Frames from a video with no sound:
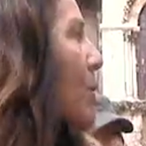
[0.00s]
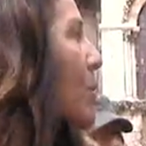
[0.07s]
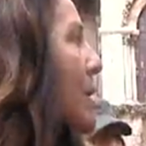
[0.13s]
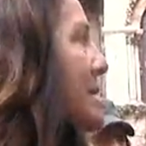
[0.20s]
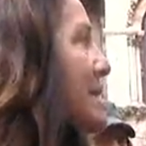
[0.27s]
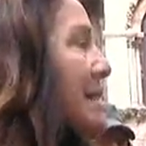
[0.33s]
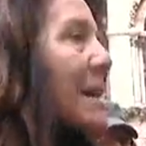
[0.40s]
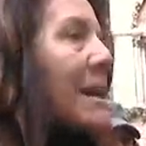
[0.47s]

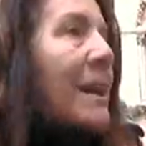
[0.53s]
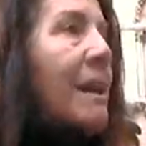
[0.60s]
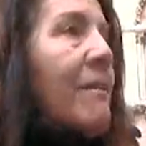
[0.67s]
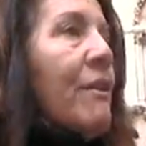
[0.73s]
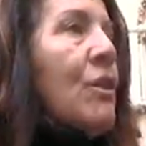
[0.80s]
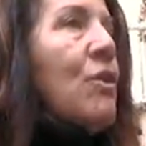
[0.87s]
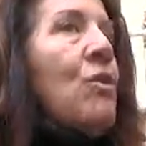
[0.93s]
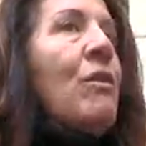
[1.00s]
Questi
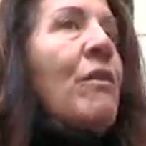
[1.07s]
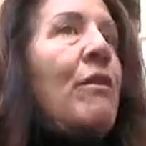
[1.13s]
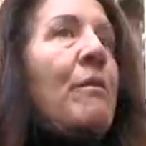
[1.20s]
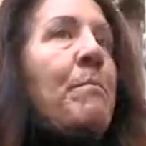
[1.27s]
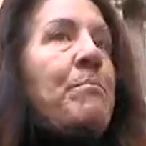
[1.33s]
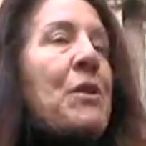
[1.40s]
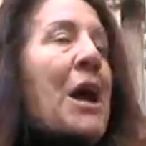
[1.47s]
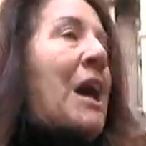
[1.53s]
arrivano,
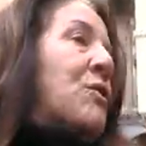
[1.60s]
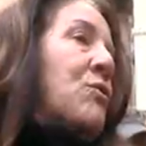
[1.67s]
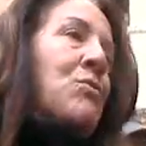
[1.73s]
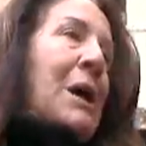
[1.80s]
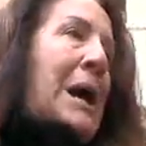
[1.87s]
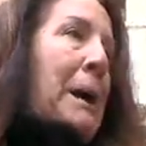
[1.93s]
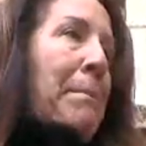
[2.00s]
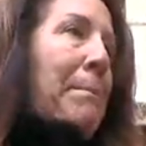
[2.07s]
hanno
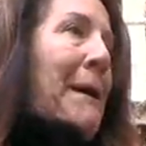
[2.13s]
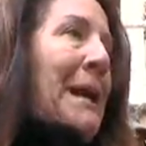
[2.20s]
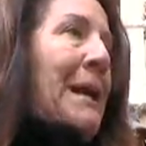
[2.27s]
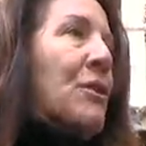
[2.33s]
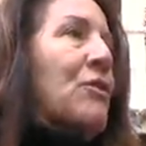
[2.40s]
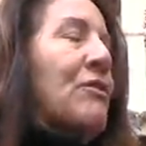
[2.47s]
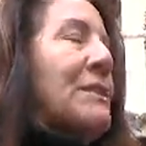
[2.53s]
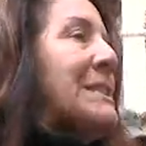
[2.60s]
una
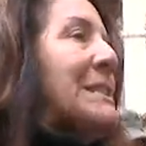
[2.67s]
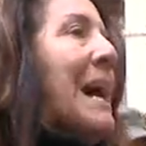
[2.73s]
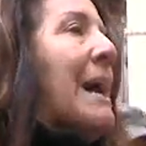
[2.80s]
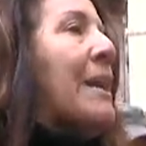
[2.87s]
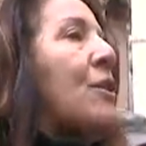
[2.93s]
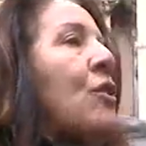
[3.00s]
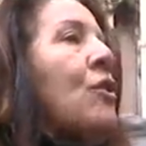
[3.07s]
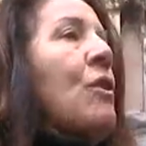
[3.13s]
cappella dove
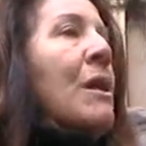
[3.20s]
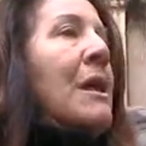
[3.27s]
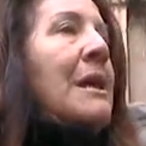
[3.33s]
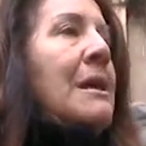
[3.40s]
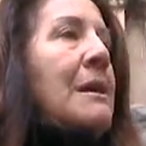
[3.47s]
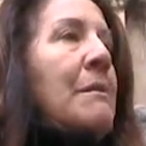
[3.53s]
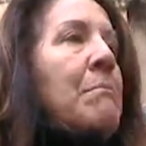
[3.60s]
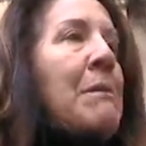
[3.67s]
stanno,
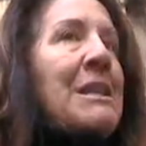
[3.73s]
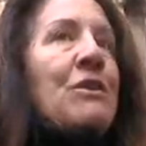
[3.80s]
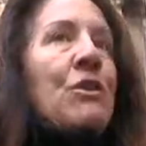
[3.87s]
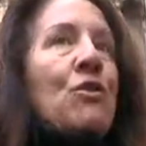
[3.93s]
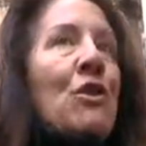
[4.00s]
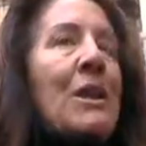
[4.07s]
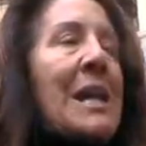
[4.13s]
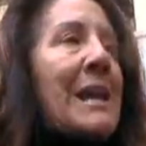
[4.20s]

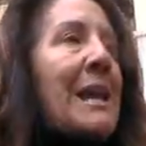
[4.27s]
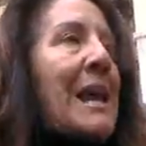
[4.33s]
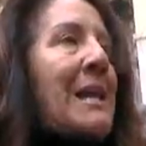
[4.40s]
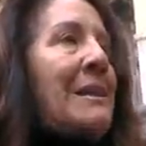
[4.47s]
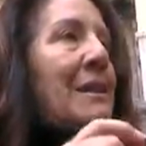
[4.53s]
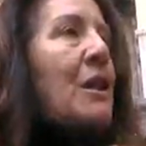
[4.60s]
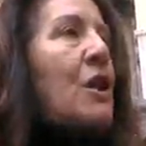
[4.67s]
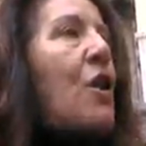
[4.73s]
mettono gli
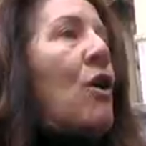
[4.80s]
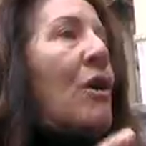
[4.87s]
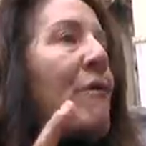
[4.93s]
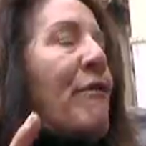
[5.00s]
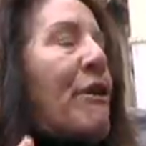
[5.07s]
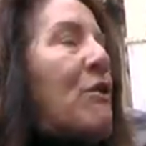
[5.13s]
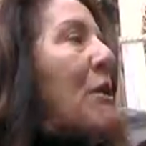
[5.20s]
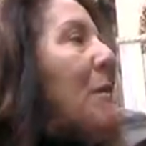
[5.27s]
arredi, gli oli,
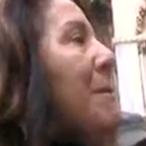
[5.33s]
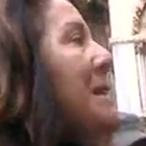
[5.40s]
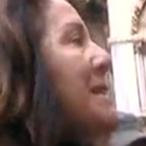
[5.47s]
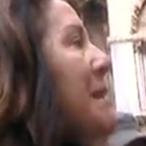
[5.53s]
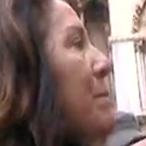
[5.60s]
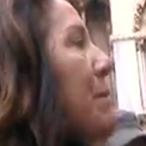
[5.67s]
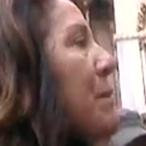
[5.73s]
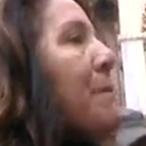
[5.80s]
fanno la
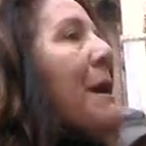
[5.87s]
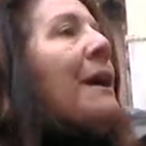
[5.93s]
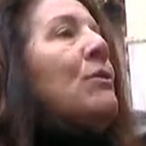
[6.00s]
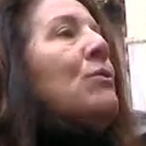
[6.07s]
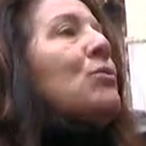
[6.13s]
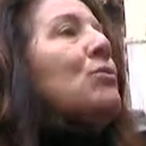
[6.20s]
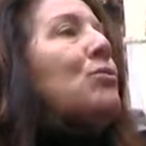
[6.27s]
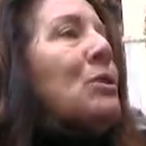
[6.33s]
messa, poi
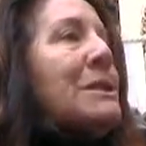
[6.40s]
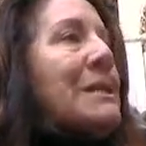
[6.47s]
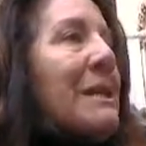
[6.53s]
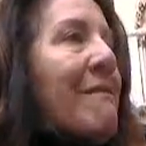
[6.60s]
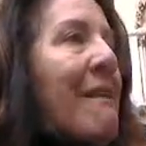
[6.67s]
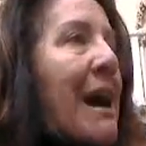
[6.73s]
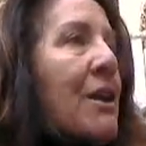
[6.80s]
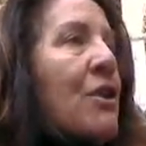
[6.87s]
ripiegano tutto e se
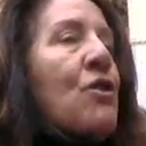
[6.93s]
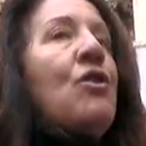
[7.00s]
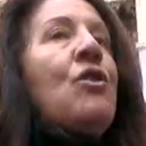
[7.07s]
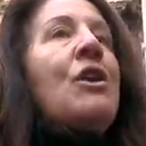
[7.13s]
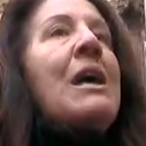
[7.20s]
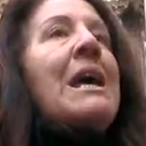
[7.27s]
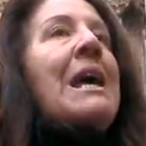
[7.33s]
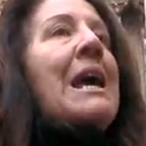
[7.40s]
ne vanno.
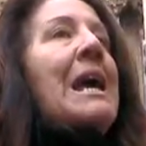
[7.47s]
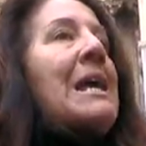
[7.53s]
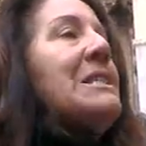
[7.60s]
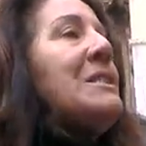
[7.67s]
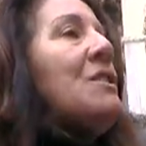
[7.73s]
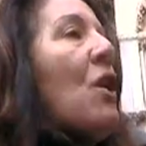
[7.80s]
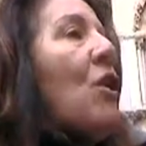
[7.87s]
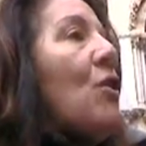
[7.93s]
E
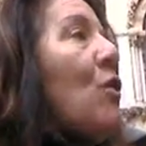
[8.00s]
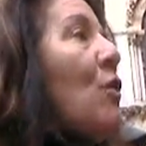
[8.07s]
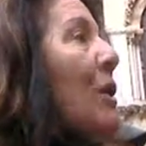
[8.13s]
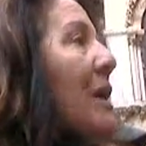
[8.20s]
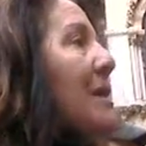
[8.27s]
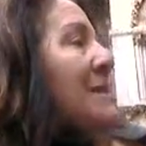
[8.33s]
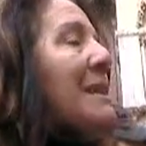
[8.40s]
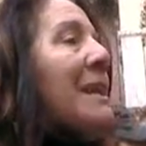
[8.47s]
sono
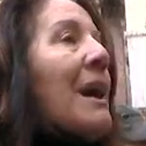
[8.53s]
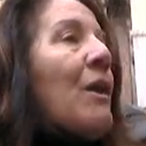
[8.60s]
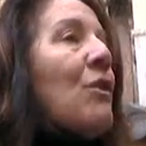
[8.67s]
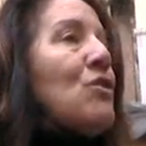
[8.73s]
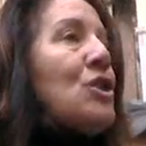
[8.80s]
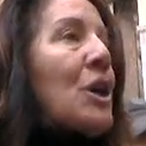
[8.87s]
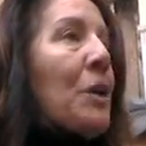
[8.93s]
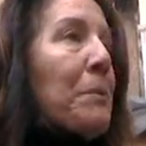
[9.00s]
i
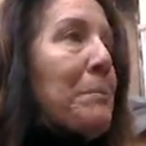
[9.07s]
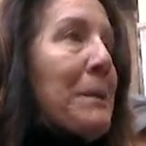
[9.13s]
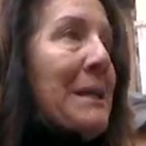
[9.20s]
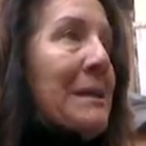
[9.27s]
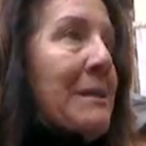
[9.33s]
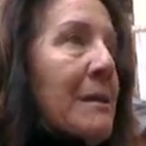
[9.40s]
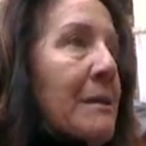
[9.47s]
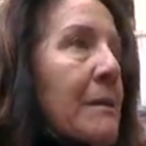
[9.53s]
siriaco giacobiti.